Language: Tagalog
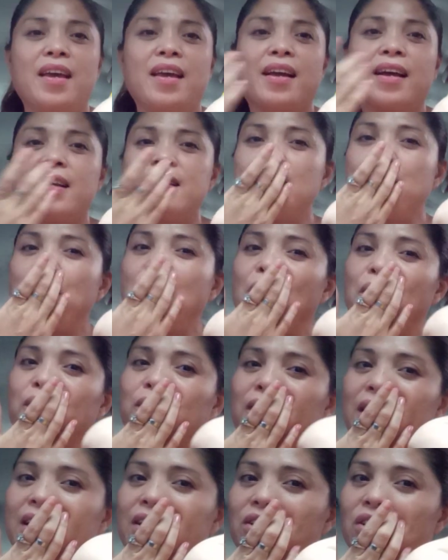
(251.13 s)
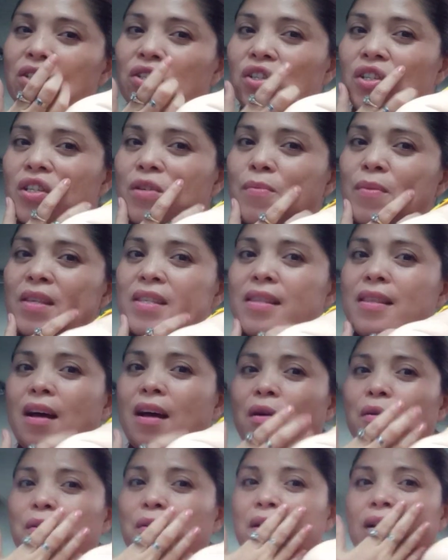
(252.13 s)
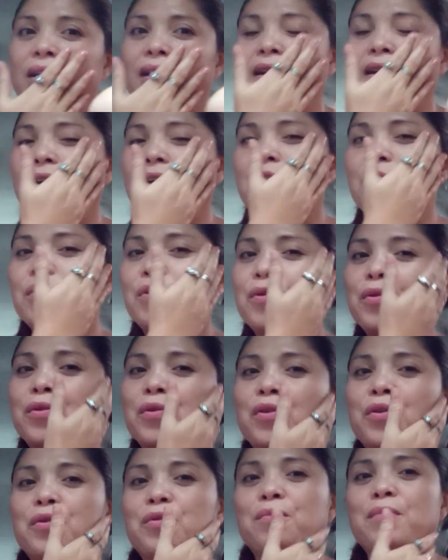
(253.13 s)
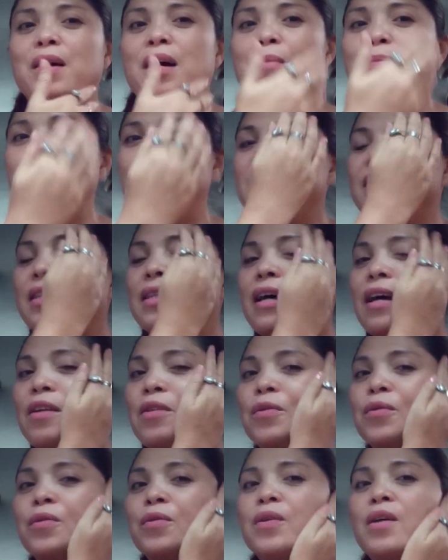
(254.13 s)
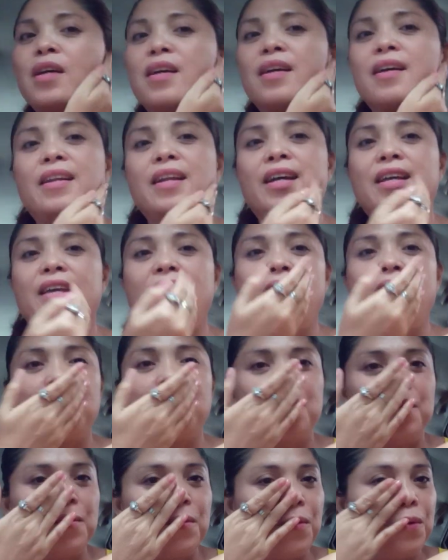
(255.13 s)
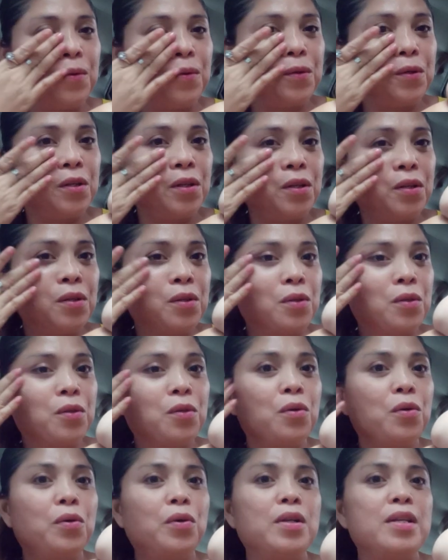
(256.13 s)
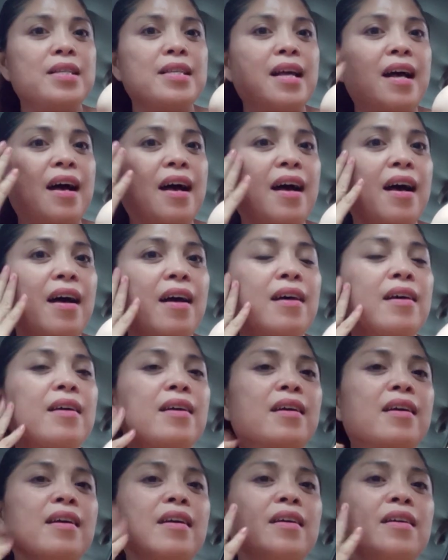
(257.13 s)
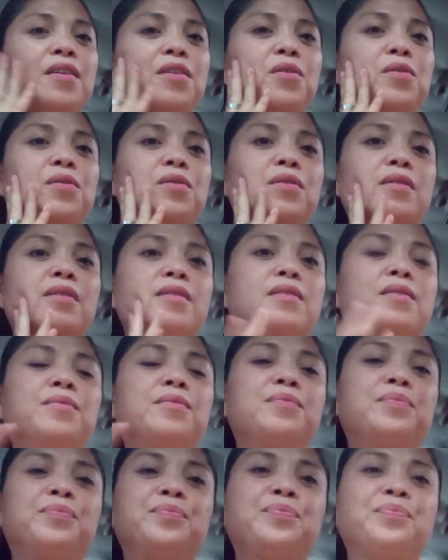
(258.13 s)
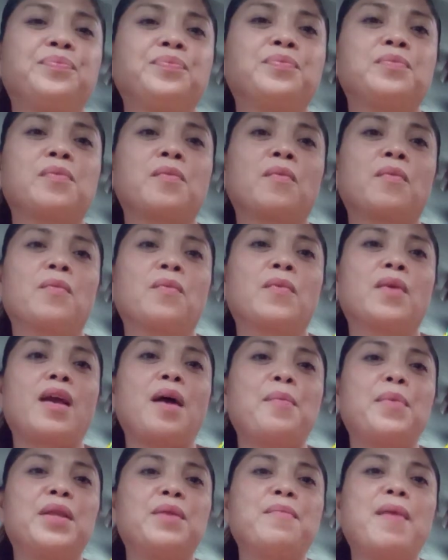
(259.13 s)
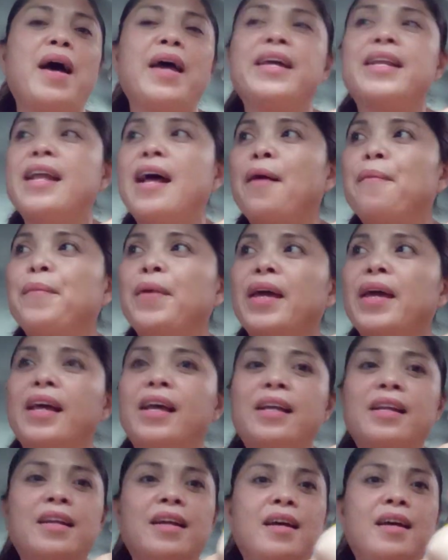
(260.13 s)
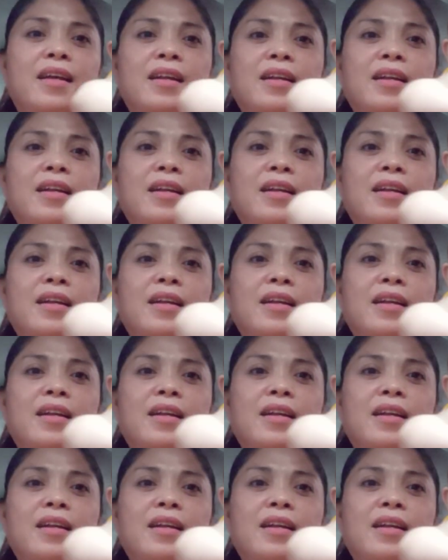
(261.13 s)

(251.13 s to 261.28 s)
Kasi merong nagchichismis daw na ano, yung mga balita nung nangyari noon tungkol sa yung kapitbahay namin na